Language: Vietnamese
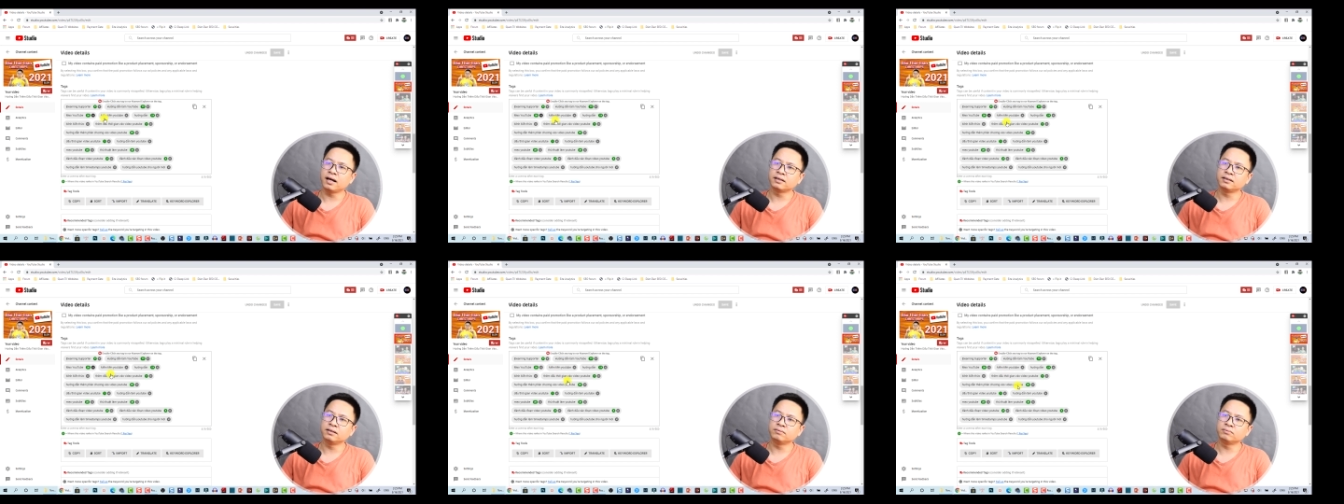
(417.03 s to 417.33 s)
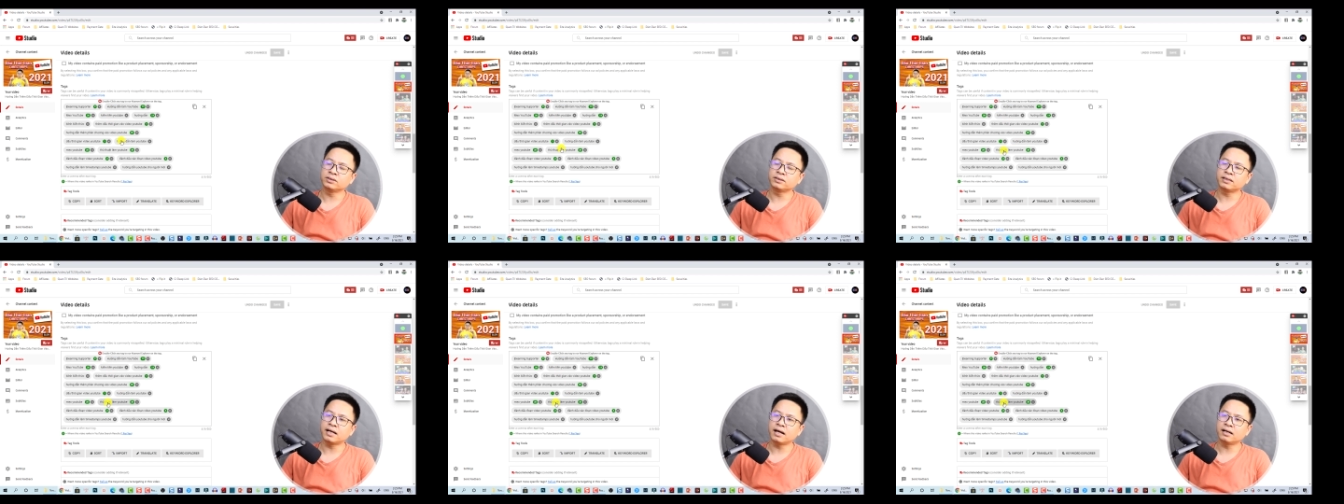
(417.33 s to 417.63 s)
nếu
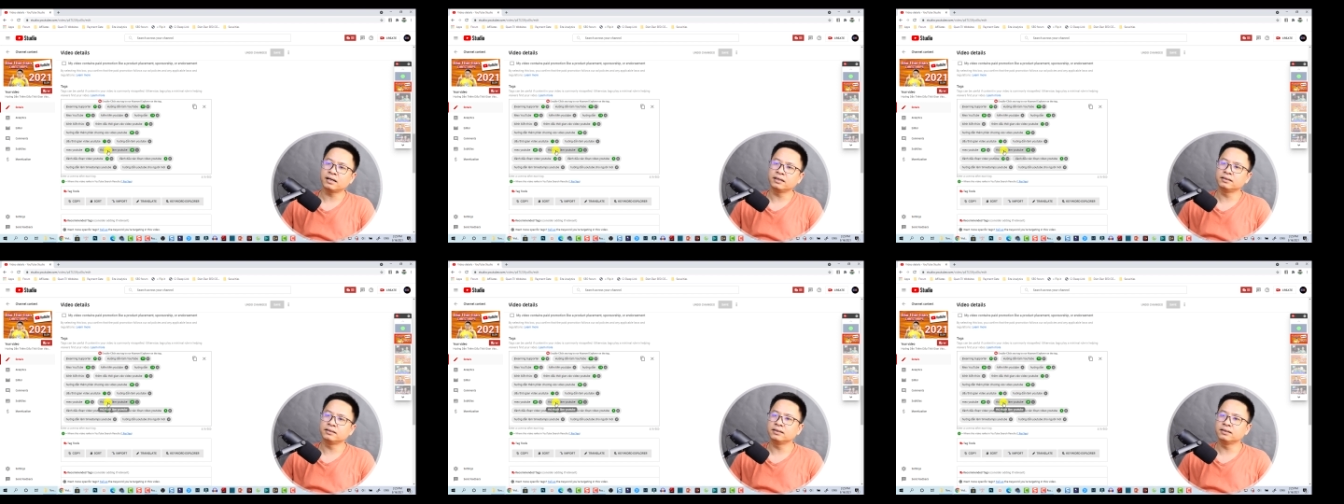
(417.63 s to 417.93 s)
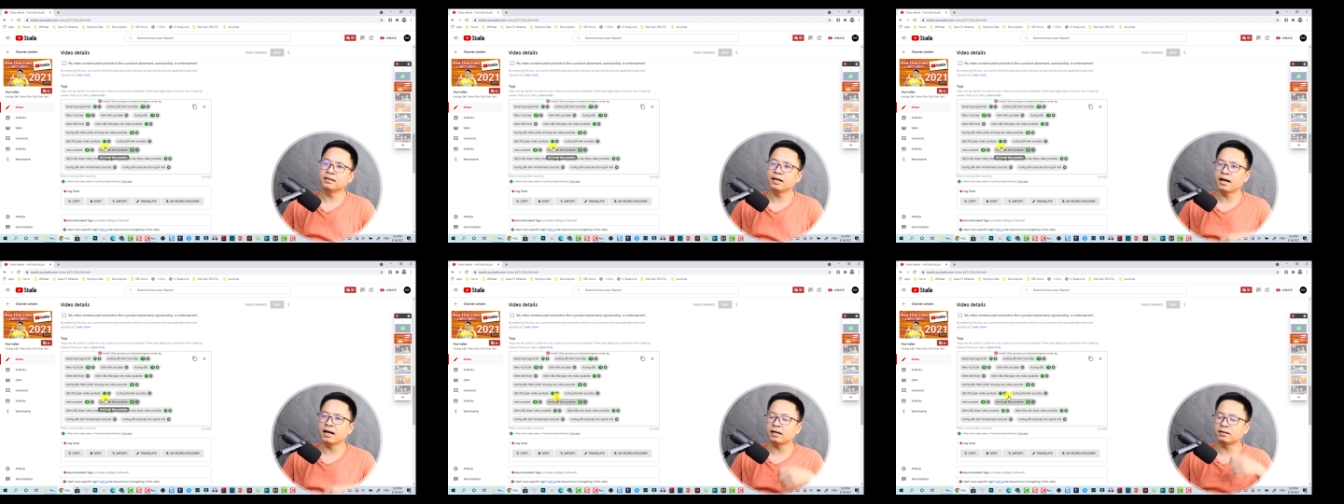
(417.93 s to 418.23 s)
mà tag này thứ
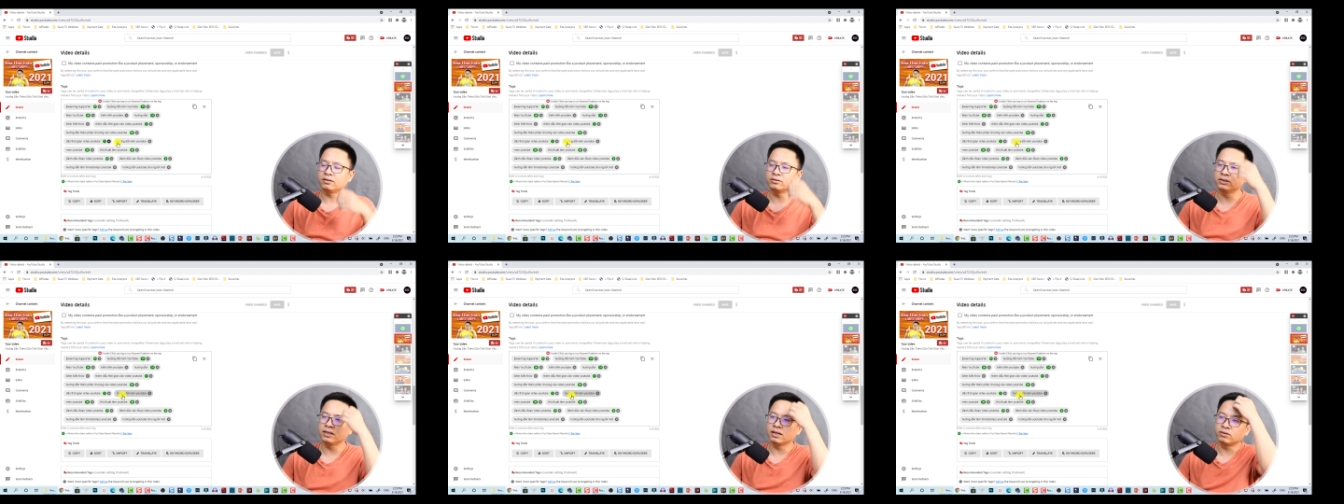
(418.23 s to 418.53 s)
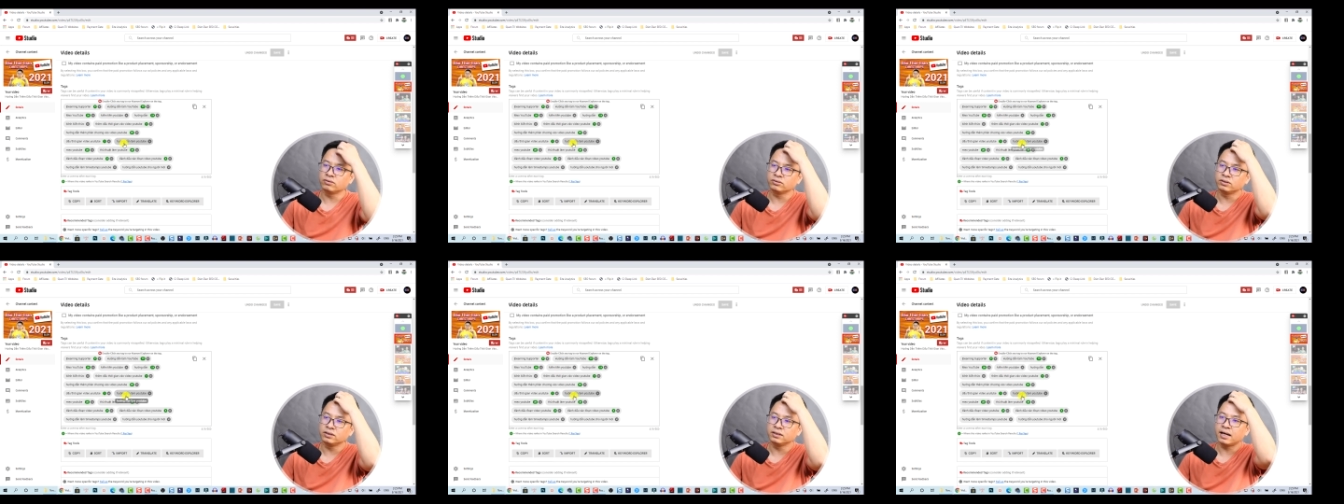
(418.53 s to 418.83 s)
hạng nó sẽ
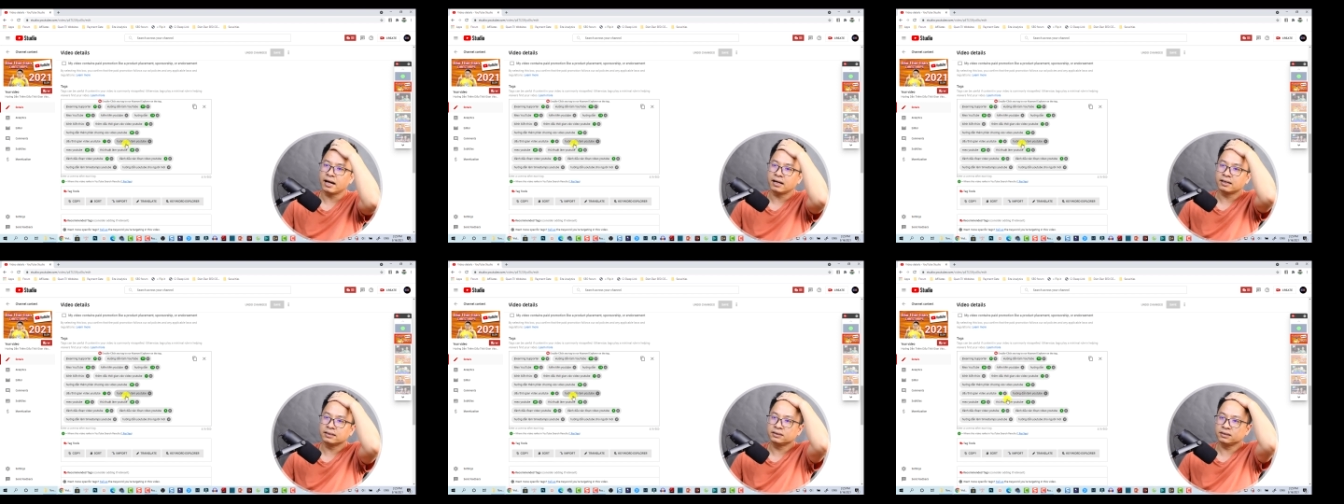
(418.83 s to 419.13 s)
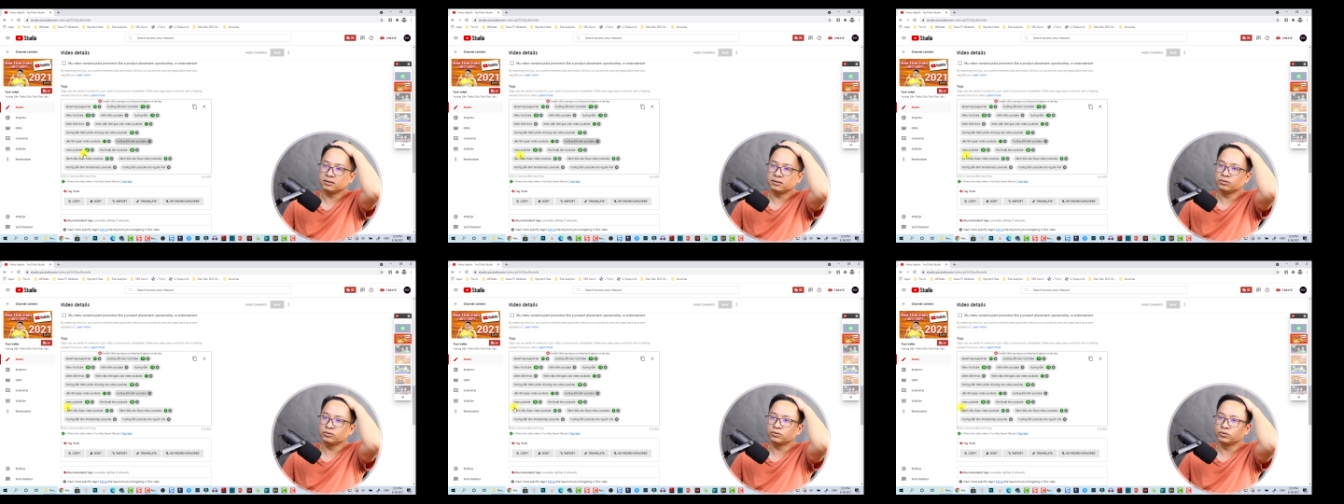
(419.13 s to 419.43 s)
có thứ hạng ở
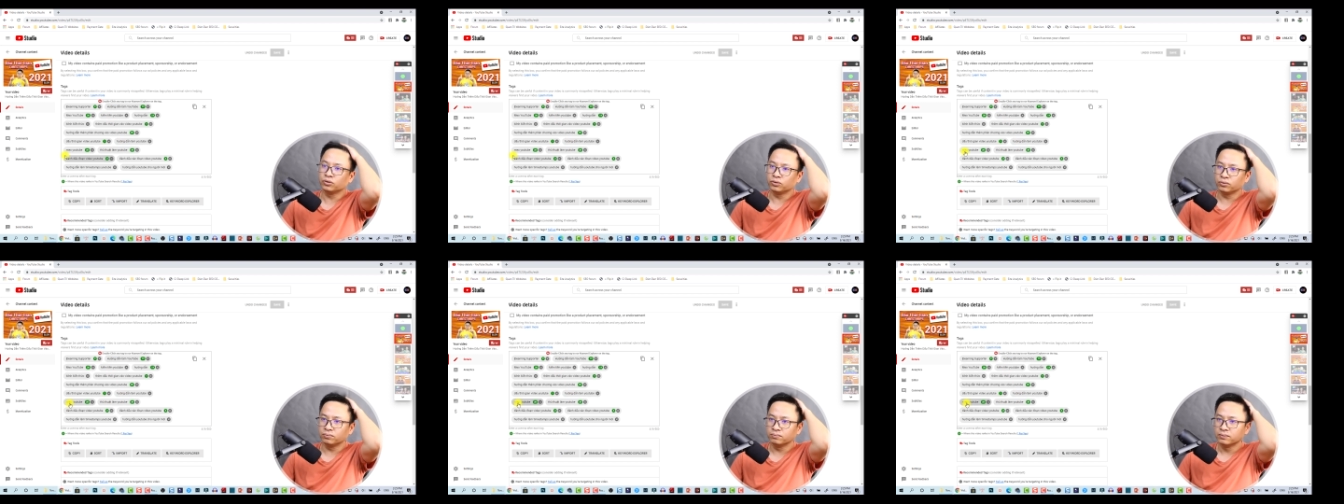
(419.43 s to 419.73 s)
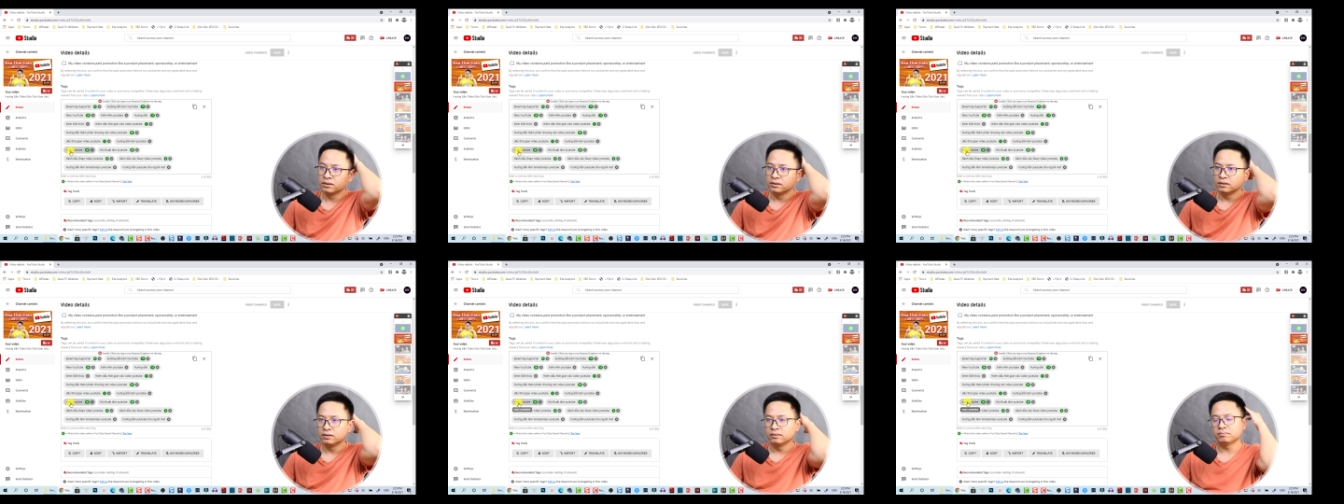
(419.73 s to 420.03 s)
trên YouTube.
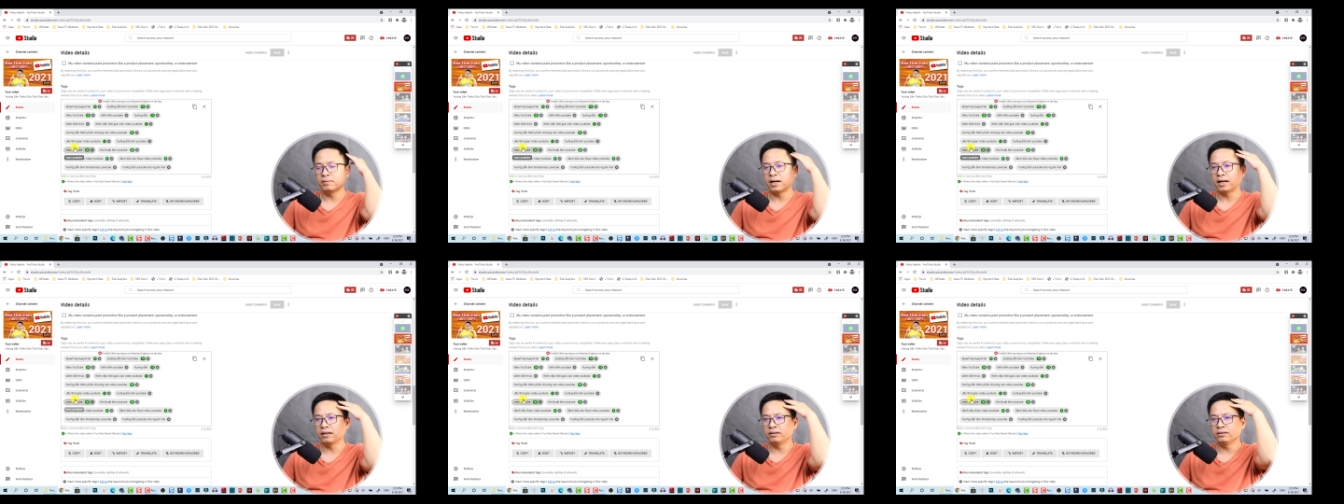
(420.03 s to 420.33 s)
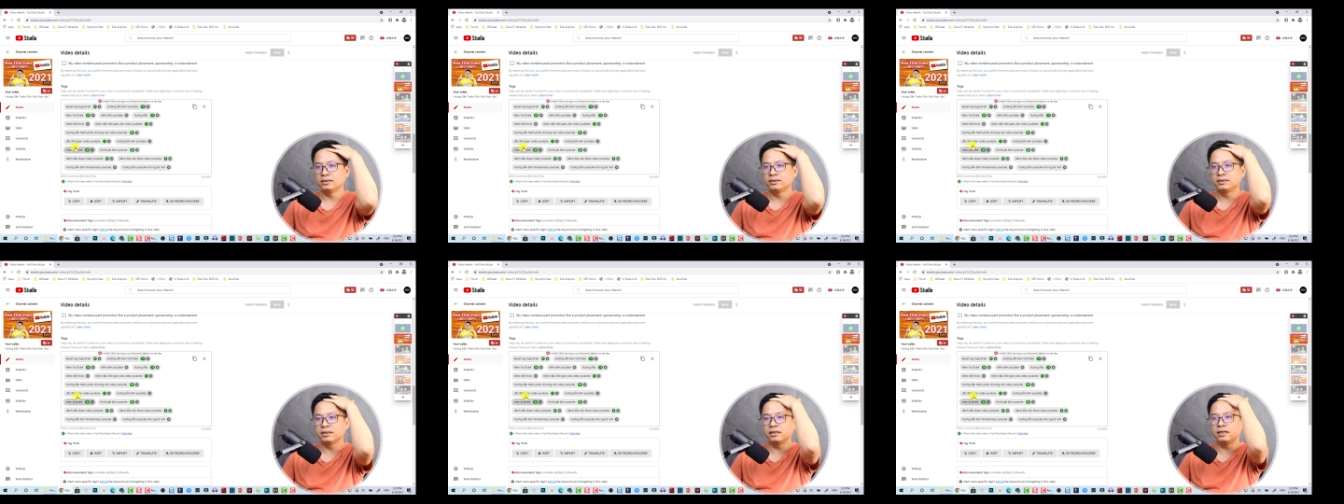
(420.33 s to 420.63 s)
Bạn có
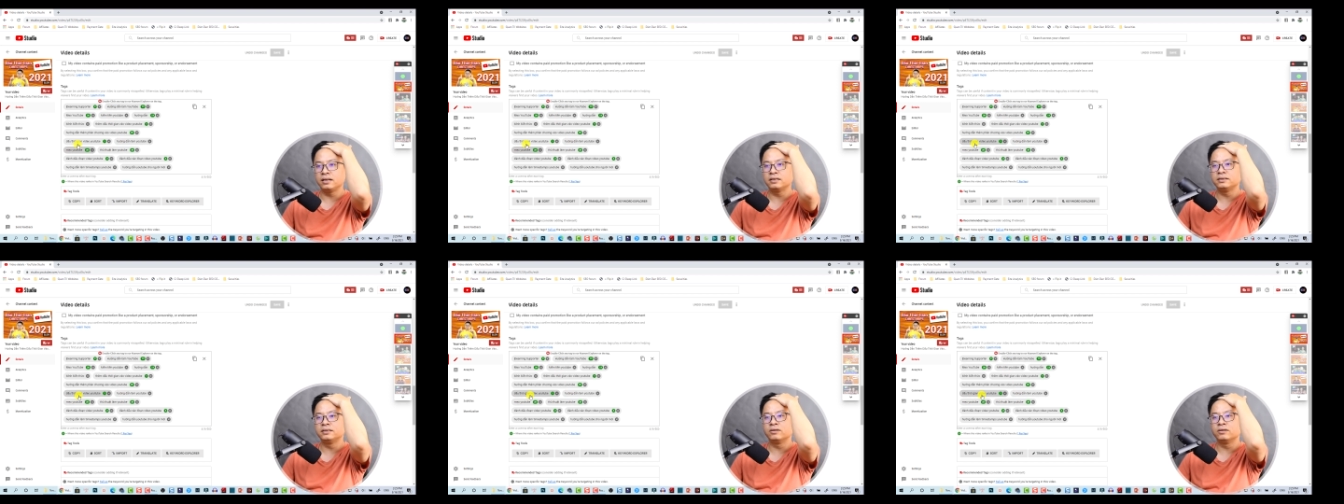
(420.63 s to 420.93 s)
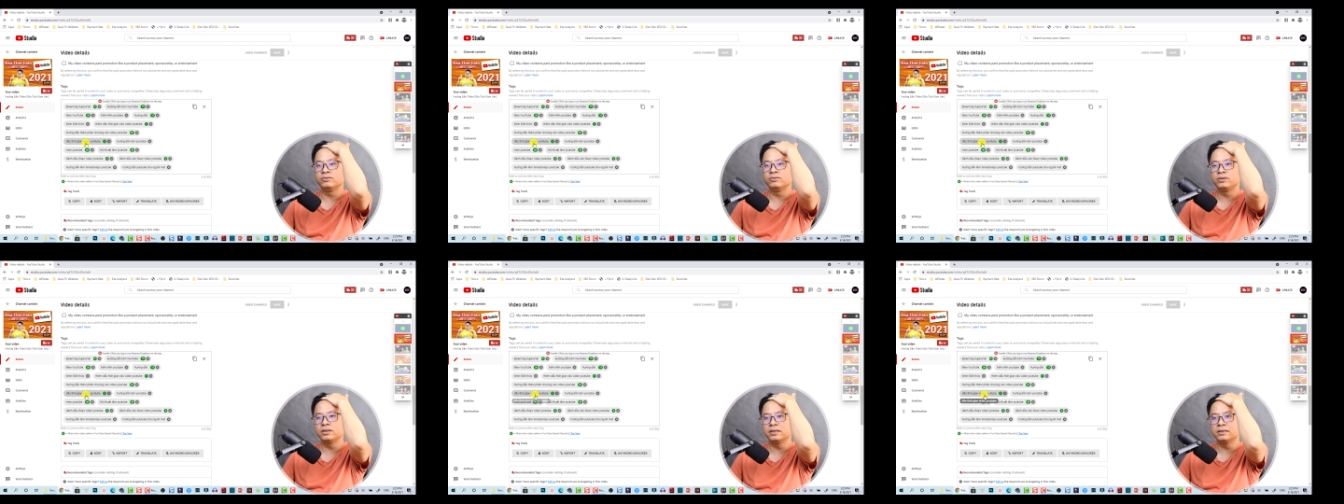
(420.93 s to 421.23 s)
thể search là
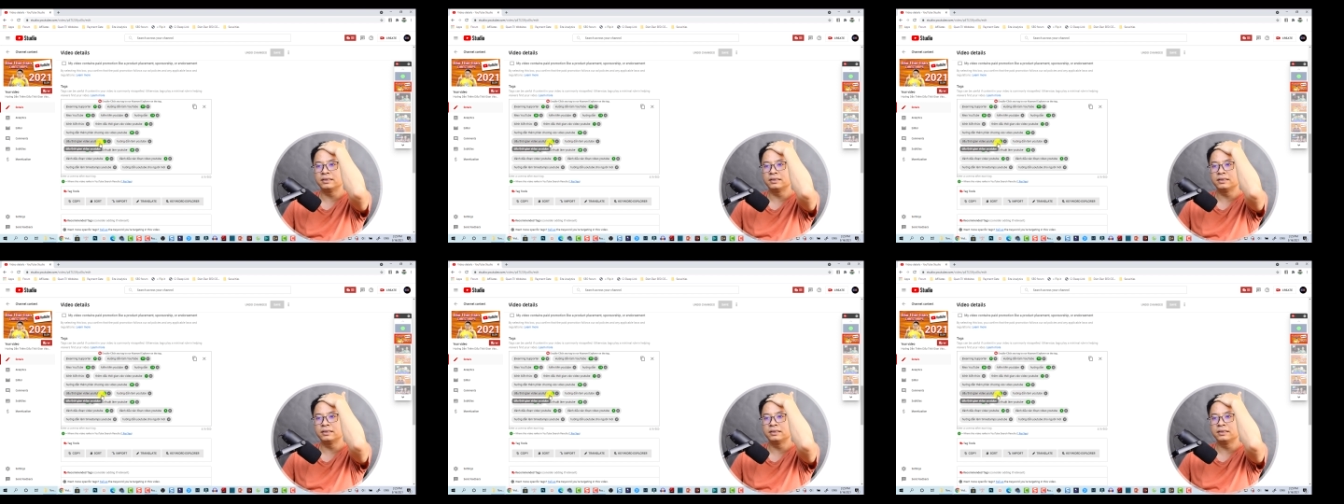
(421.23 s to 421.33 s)
dấu thời